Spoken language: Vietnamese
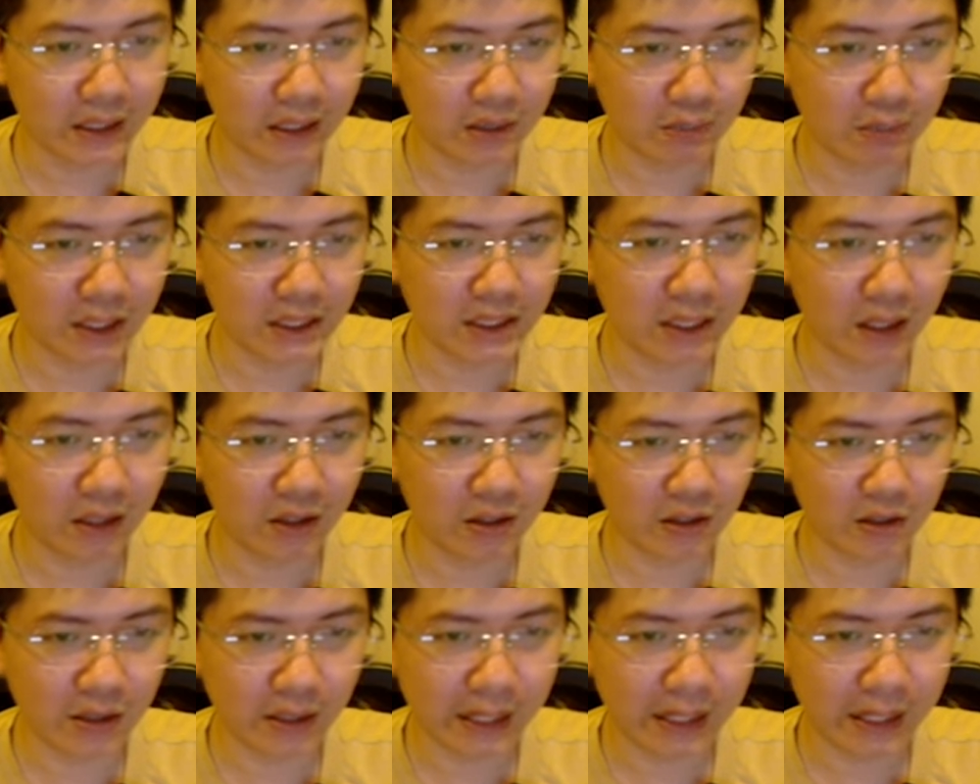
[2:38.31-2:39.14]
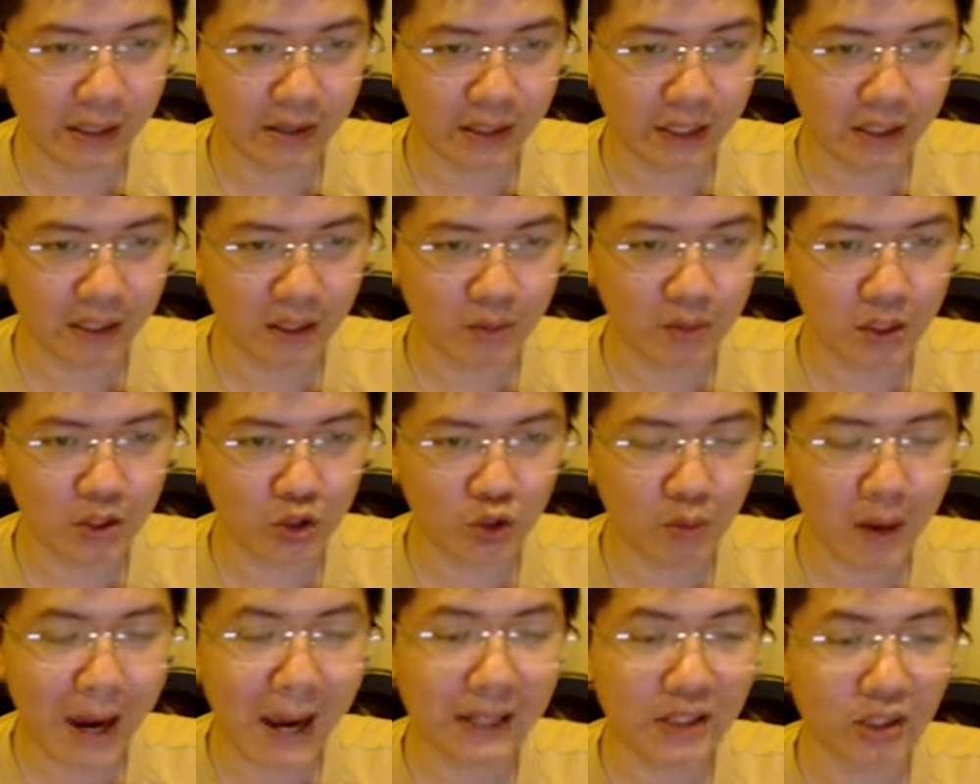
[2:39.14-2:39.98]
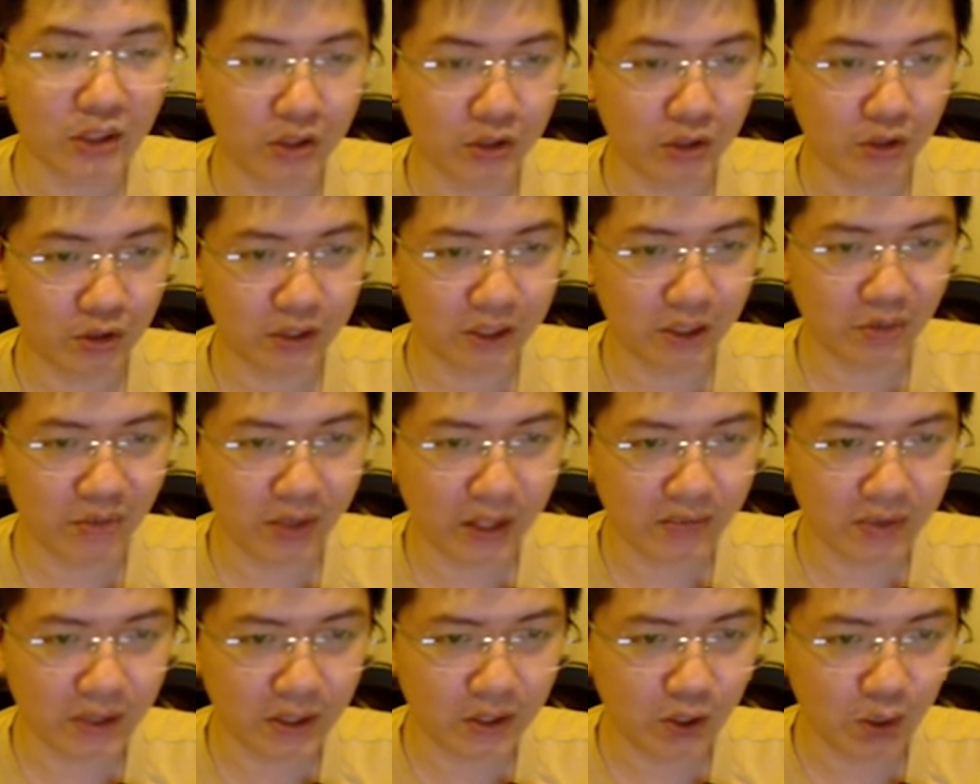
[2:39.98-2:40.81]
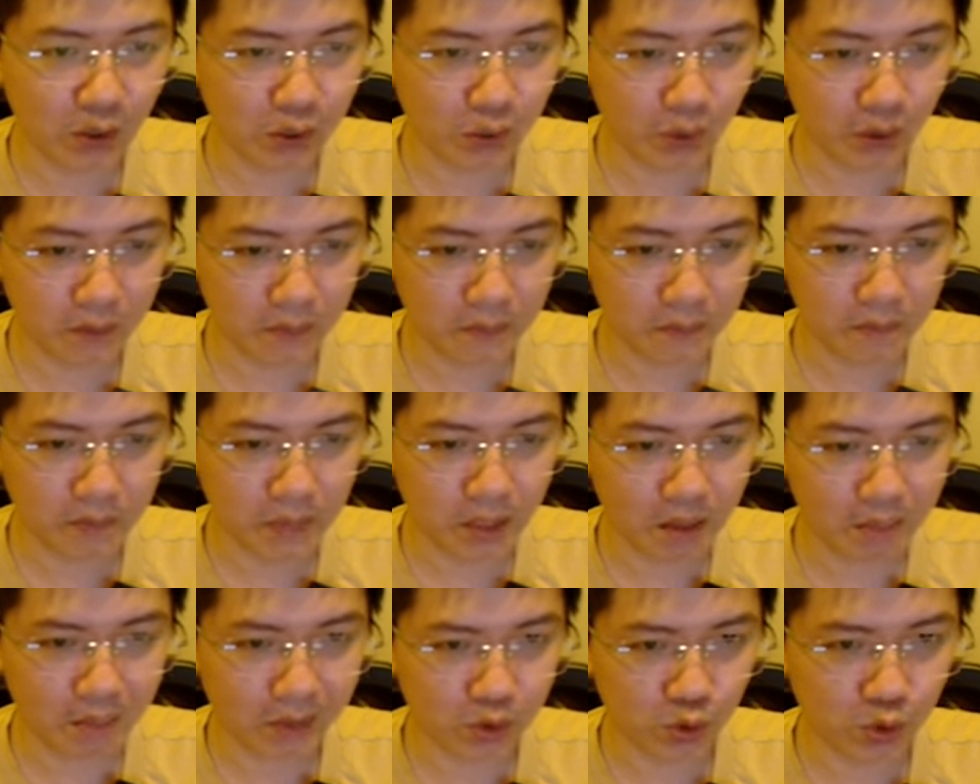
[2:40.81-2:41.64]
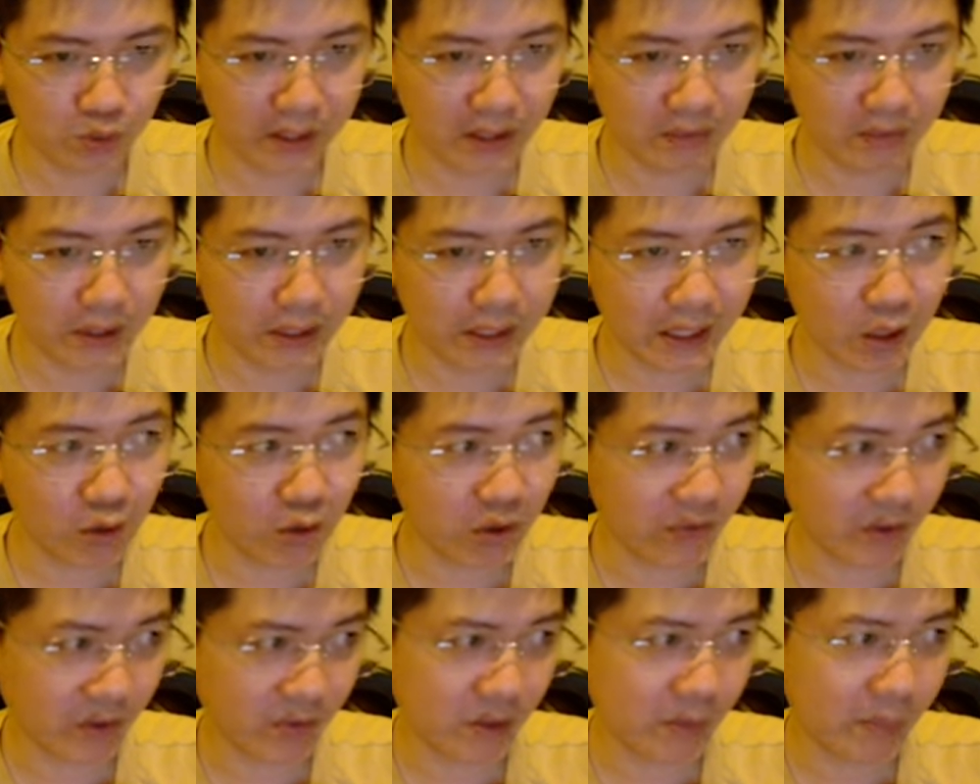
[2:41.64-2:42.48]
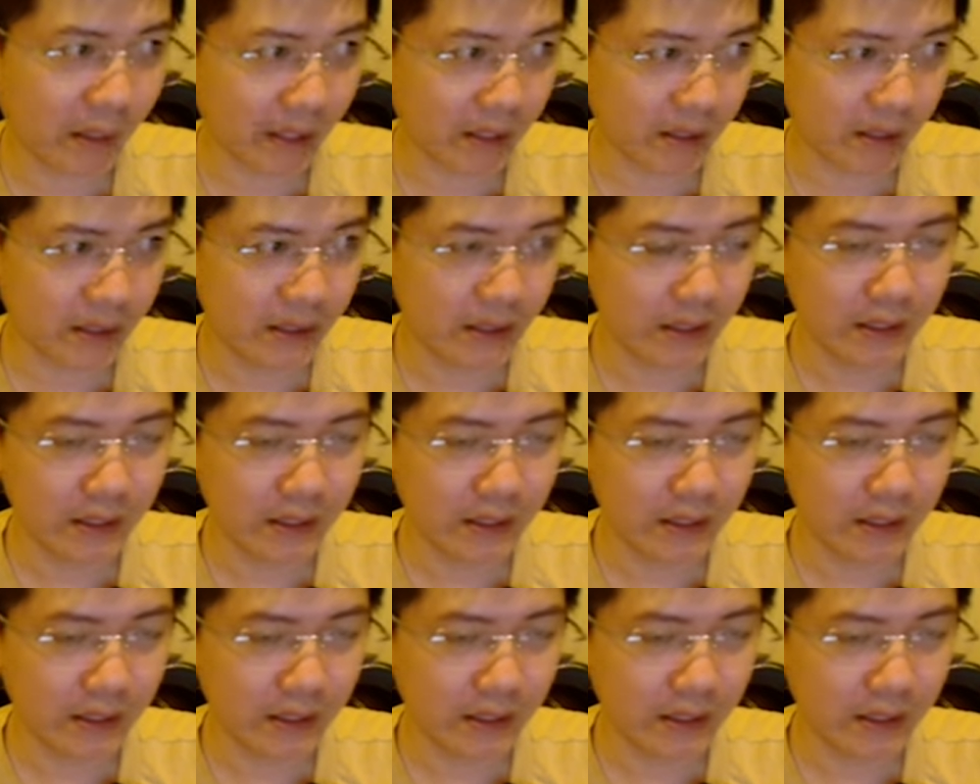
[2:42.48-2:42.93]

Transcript: thì bây giờ nó đã đến cái bước số 3 rồi nó có điểm phá vỡ rồi đúng không mặc dù phá vỡ này không phải phá vỡ mạnh